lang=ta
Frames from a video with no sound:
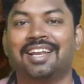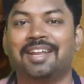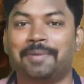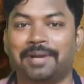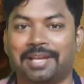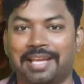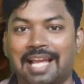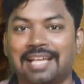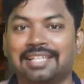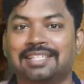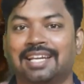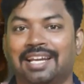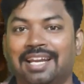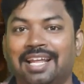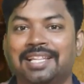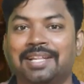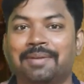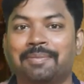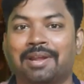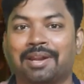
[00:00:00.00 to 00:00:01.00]
நம்ம
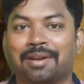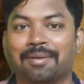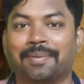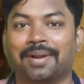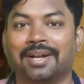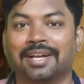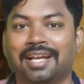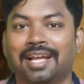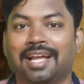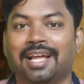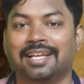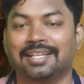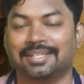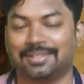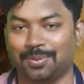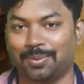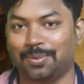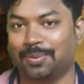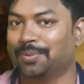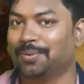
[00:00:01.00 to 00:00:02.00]
கேங்ஸ்டர்லாம் எந்த மாதிரி இருப்பானுங்க
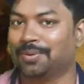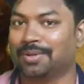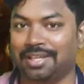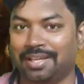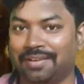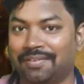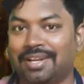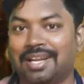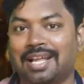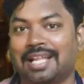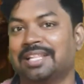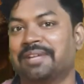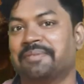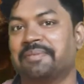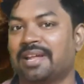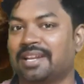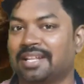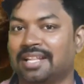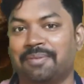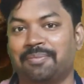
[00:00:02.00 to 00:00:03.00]
ஸோ இவர் அந்த
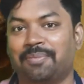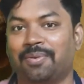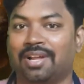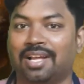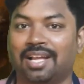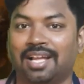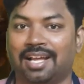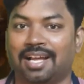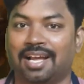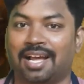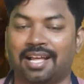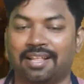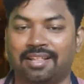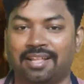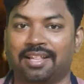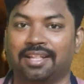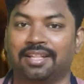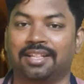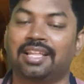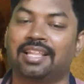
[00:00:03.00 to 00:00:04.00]
மாதிரி தான் போல அது
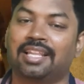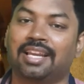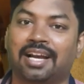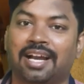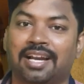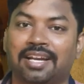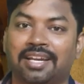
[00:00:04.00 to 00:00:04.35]
அதை தான் இதில்